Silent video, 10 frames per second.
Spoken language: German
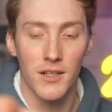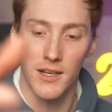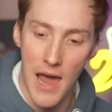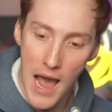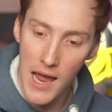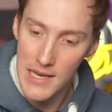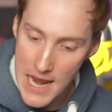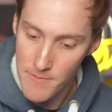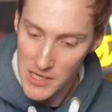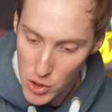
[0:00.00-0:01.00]
klar,
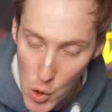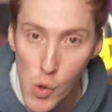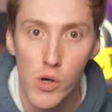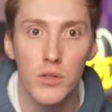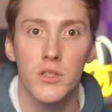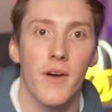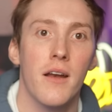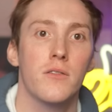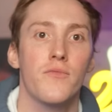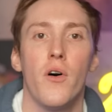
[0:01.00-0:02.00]
Leben ist cool und so
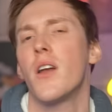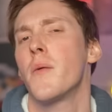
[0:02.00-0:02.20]
weiter und so fort,